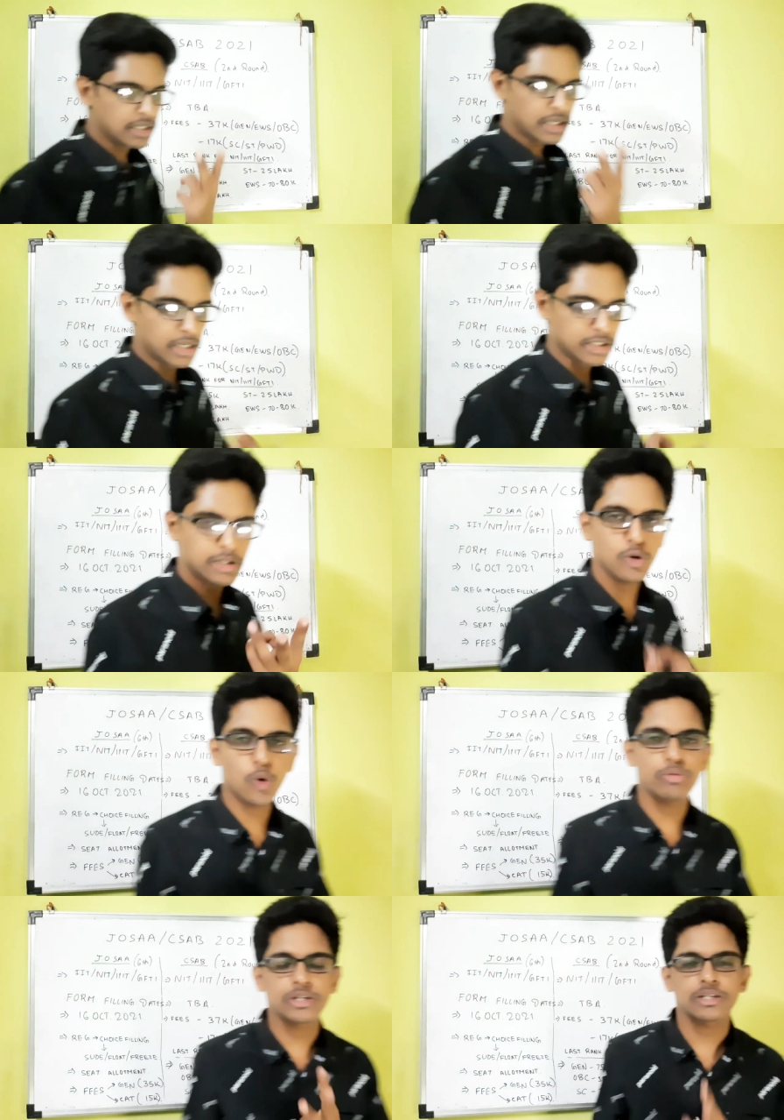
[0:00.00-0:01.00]
टी एस सी ओ
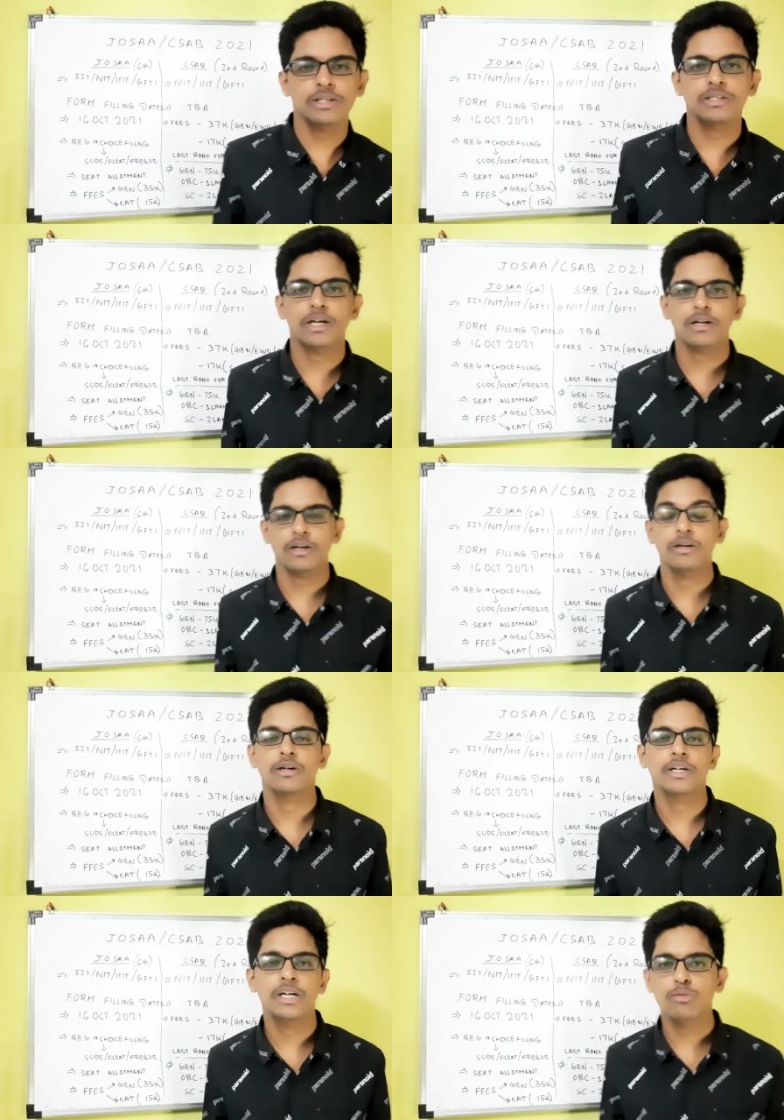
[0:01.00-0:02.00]
बी सी जन
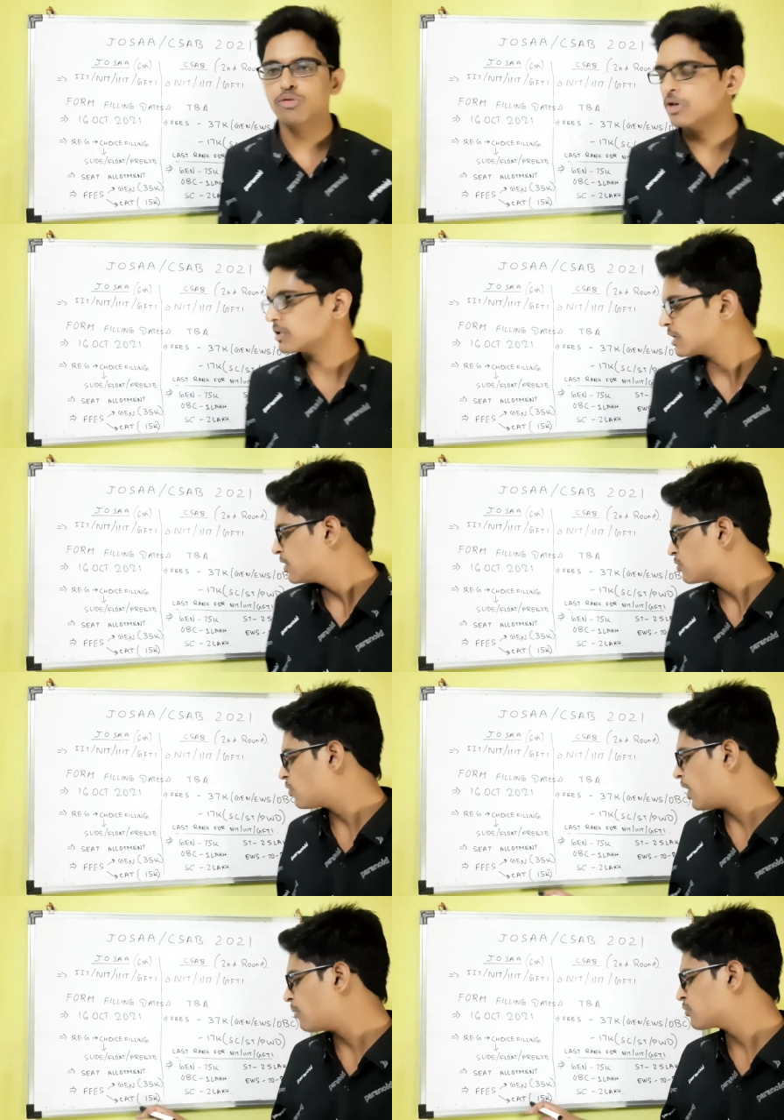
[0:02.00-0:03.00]
ई डब्ल्यू एस तो
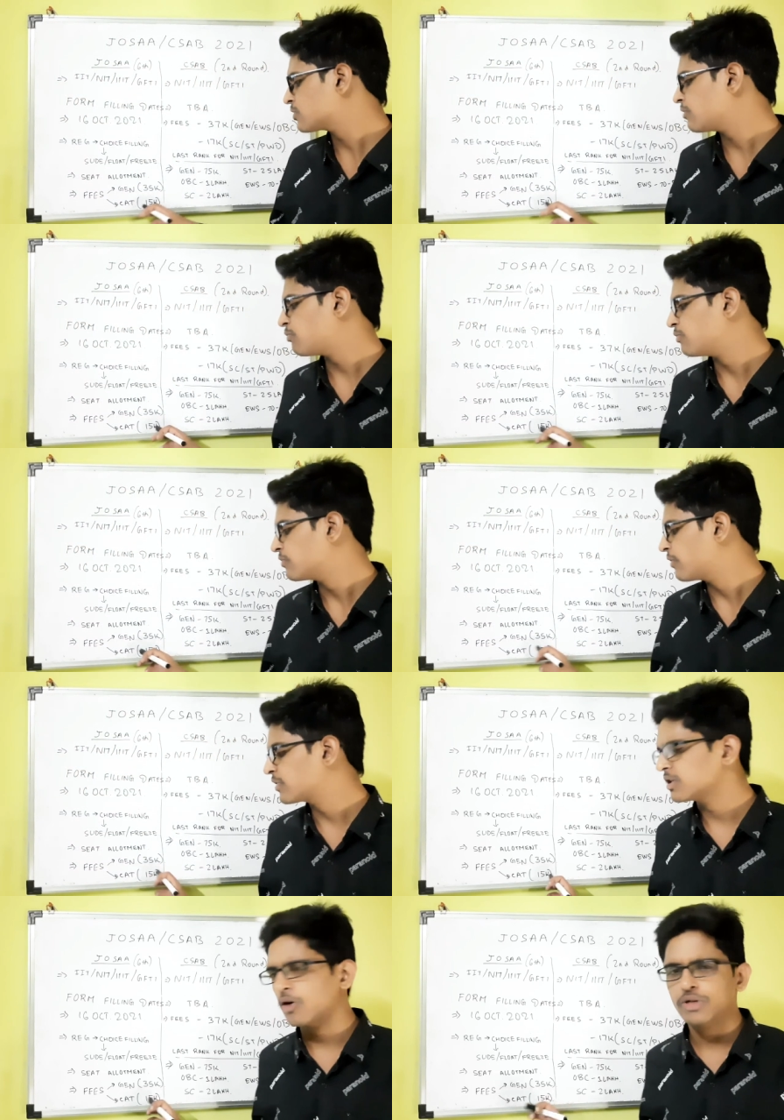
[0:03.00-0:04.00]
आपको सर
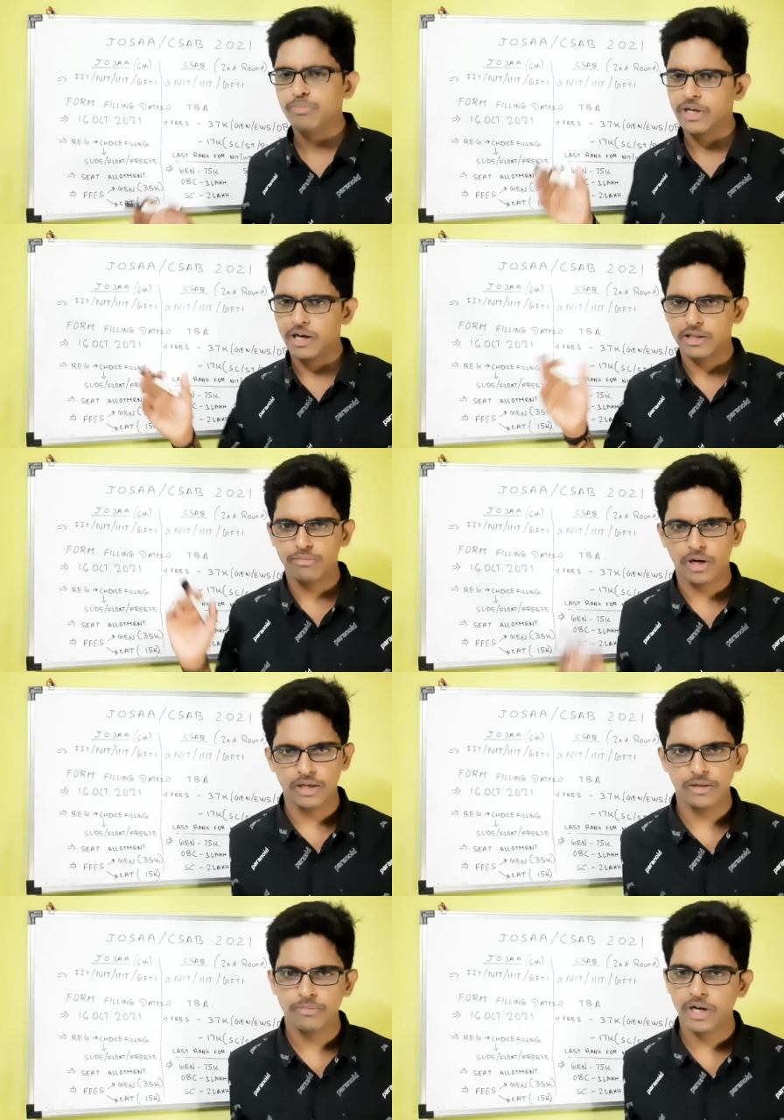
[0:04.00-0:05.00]
फिफ्टीन थाउजेंड पे करनी
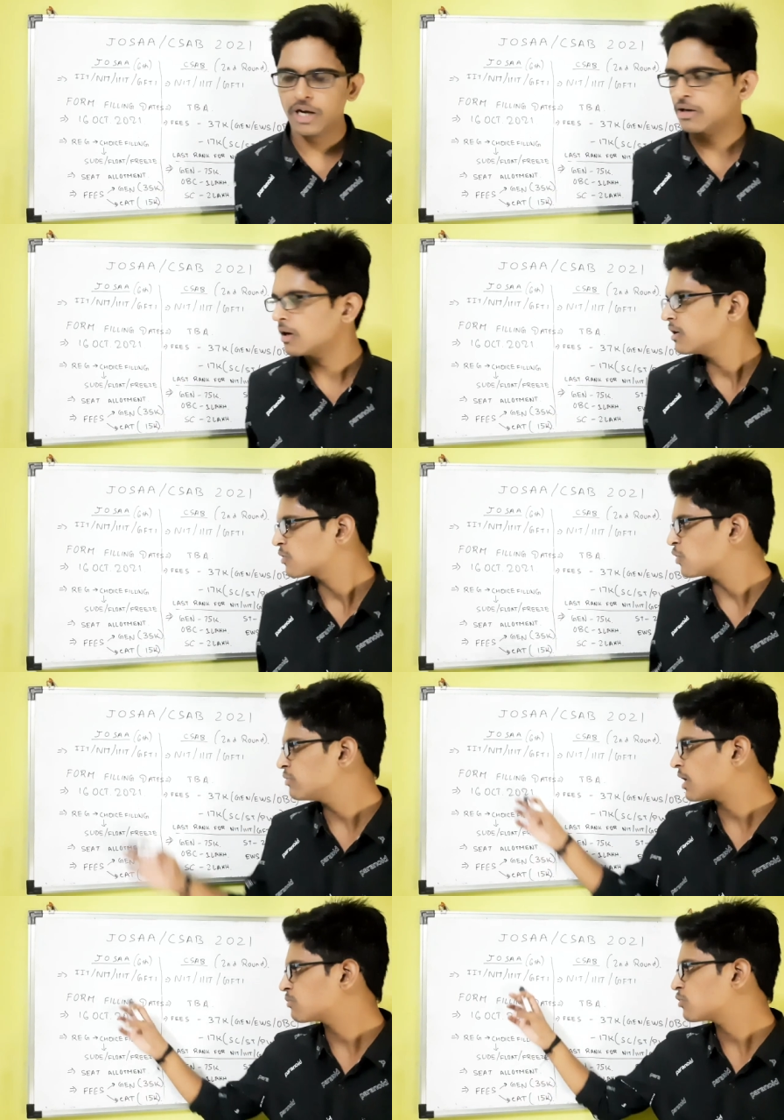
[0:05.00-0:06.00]
पड़ेगी राइट कोई भी
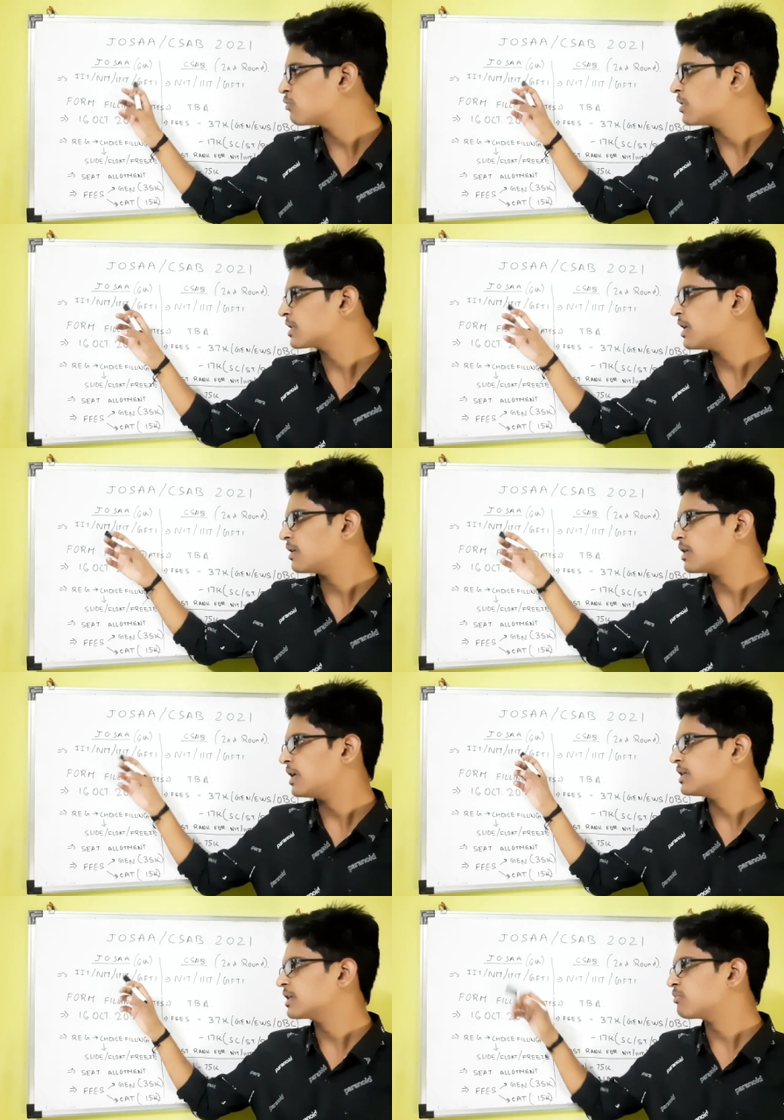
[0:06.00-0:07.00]
आपको मिलता है
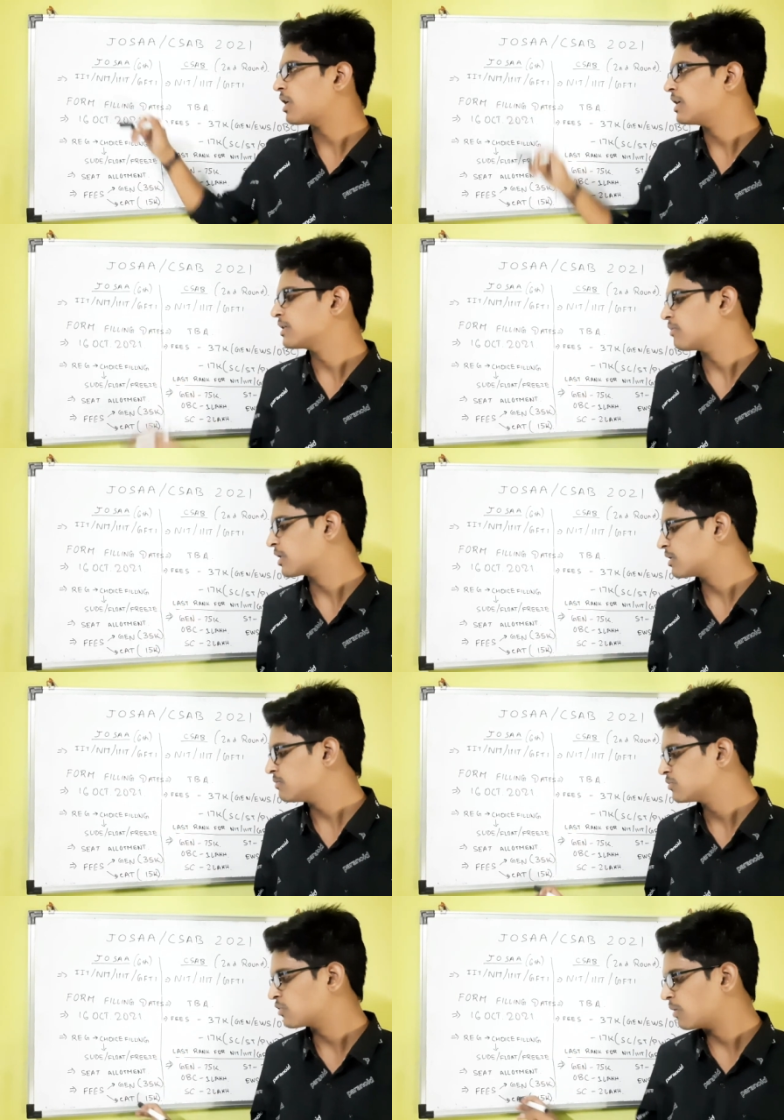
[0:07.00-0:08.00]
एनआईटी ट्रिपल आई वगैरह
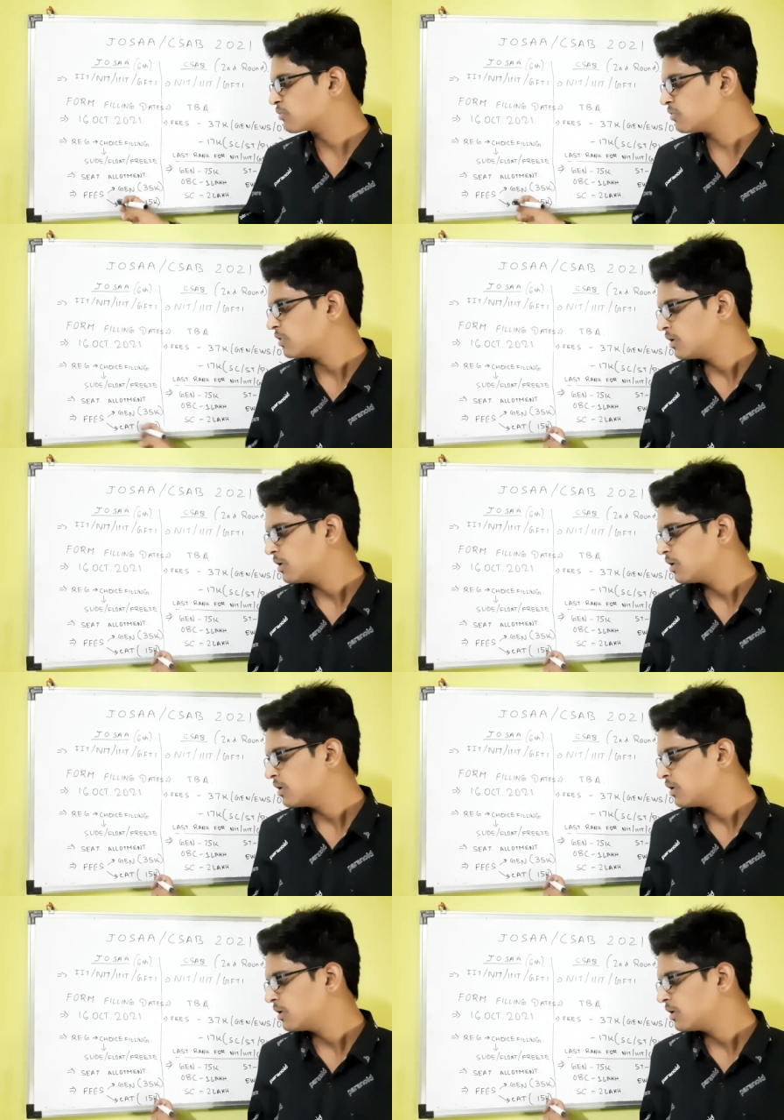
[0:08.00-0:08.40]
तो आपको